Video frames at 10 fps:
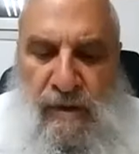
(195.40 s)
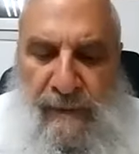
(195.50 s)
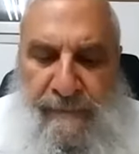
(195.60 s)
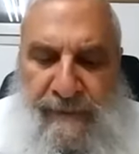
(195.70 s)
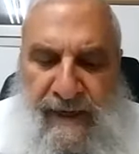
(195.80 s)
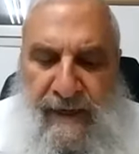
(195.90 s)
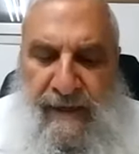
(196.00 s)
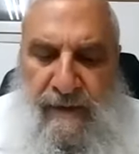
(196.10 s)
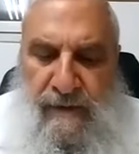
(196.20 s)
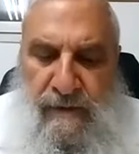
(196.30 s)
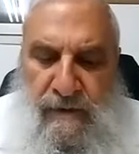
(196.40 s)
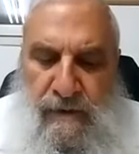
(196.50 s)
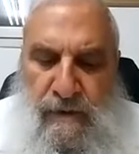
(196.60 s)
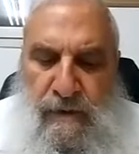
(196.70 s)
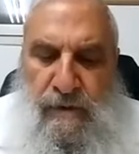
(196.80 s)
qu'après
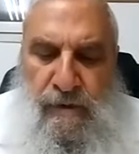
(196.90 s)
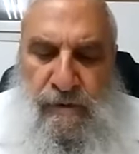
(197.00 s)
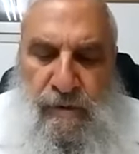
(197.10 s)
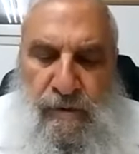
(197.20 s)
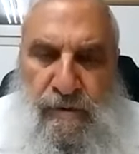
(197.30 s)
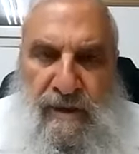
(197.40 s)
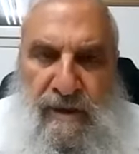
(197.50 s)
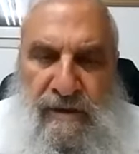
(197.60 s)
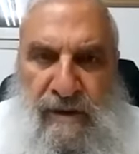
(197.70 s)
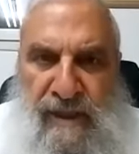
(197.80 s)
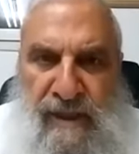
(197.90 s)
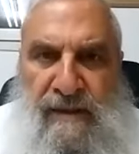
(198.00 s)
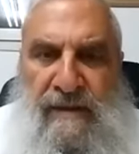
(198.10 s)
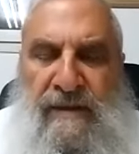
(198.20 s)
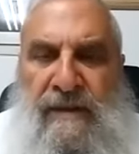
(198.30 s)
le don de la
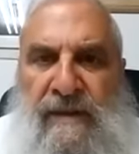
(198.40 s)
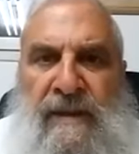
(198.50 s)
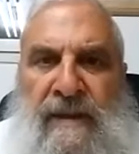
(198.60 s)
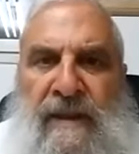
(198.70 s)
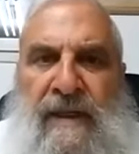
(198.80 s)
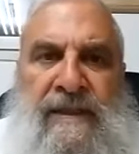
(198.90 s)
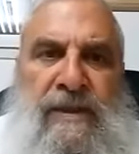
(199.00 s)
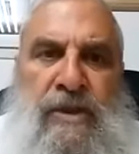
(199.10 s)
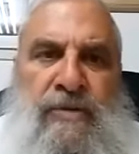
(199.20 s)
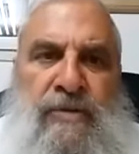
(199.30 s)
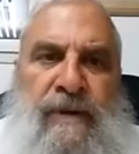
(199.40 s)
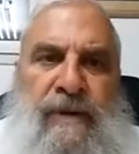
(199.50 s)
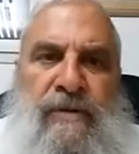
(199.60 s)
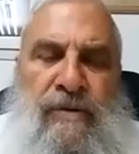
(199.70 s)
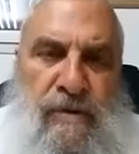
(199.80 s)
Torah, Akadosh
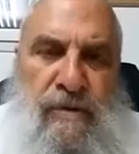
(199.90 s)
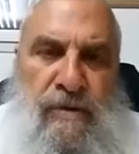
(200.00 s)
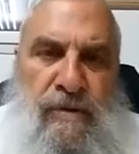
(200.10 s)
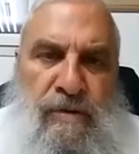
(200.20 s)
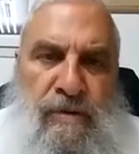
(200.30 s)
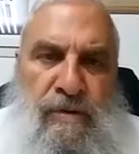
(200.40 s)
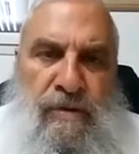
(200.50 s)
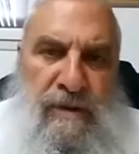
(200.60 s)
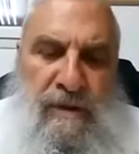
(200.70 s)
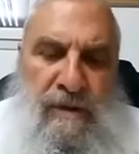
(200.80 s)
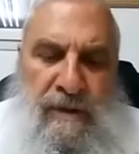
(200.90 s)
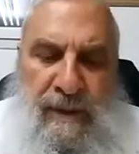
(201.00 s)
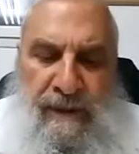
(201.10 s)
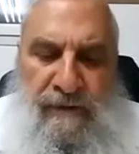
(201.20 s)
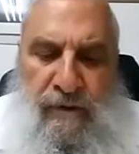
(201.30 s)
Baruch
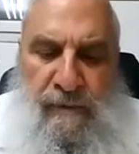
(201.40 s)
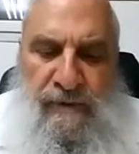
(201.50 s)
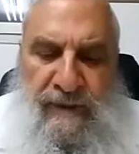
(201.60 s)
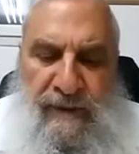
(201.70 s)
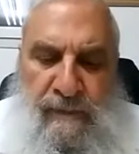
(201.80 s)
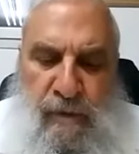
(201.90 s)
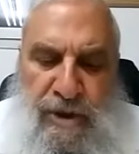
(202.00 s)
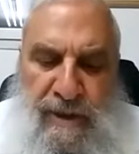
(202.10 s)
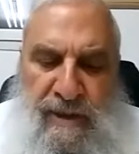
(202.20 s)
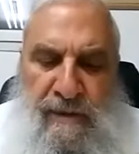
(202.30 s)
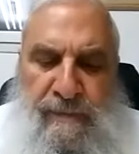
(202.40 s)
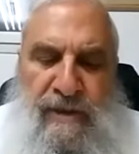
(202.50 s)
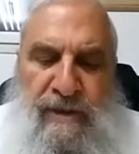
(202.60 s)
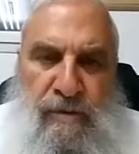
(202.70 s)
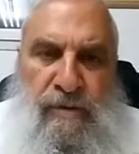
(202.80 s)
a demandé à Moshe
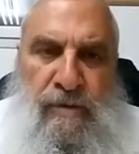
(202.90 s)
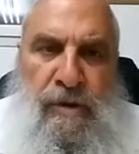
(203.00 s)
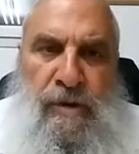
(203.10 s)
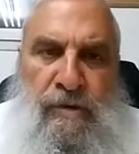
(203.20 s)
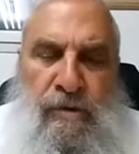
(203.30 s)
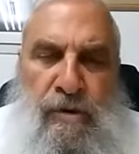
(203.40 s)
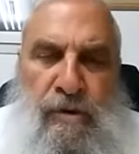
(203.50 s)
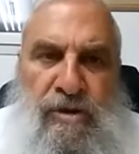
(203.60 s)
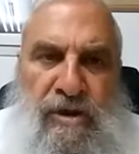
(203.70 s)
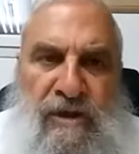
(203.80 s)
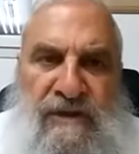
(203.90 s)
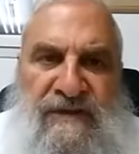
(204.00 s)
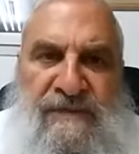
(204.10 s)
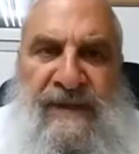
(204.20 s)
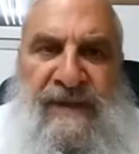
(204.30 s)
Rabbeinu de
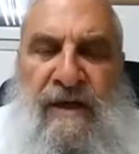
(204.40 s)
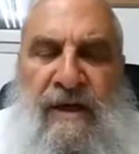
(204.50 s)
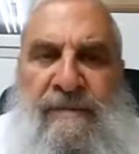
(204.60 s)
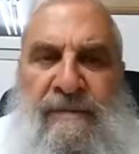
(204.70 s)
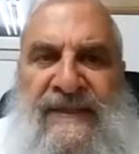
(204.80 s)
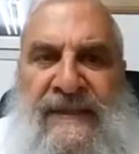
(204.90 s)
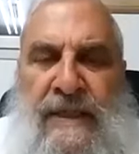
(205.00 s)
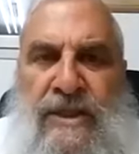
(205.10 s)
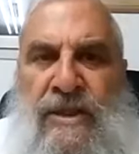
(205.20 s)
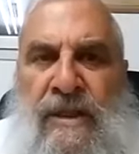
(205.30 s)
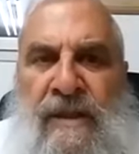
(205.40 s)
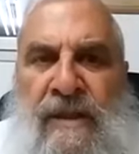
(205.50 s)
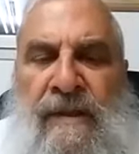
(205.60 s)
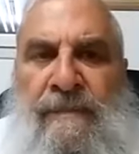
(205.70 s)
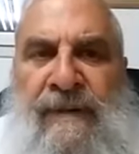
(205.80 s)
transmettre un
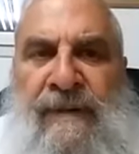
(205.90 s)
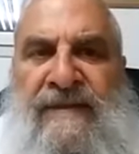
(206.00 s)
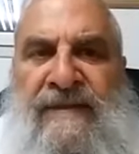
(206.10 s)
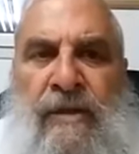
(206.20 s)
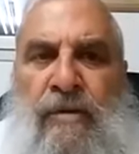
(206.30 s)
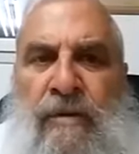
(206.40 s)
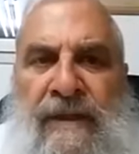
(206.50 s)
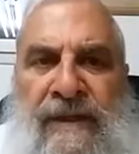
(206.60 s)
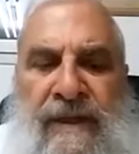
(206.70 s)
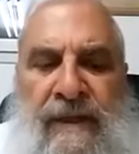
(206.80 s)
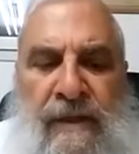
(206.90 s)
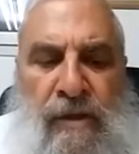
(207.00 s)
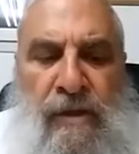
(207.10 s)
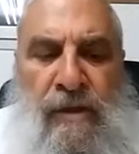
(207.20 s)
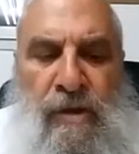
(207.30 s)
message
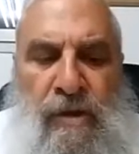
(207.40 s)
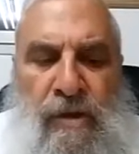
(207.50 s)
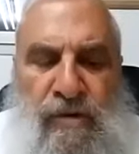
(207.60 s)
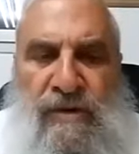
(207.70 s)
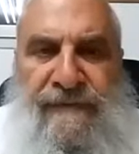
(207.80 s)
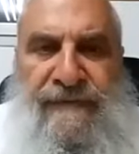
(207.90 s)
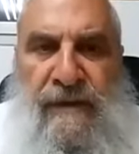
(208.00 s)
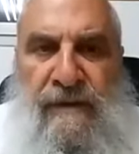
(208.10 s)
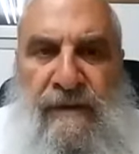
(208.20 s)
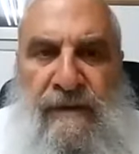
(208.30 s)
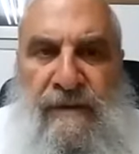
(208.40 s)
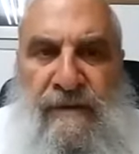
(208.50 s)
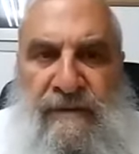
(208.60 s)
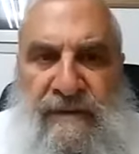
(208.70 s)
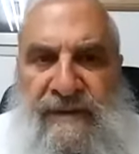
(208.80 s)
particulier aux enfants
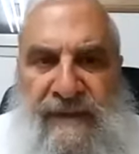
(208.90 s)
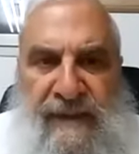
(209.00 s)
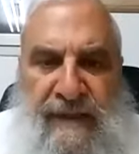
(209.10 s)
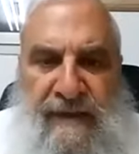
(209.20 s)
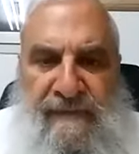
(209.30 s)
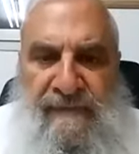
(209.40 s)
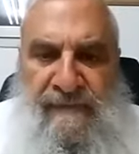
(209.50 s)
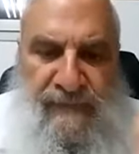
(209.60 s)
d'Israël.